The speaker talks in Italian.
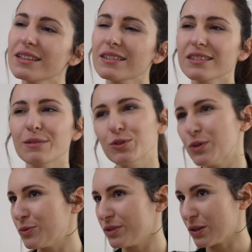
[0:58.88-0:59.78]
siamo
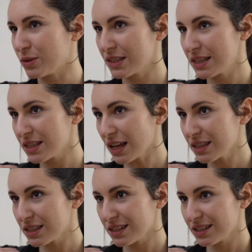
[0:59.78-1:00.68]
due adulti
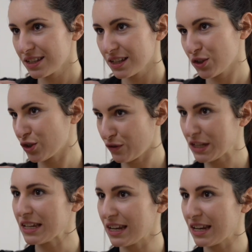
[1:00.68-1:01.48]
consenzienti che sono venuti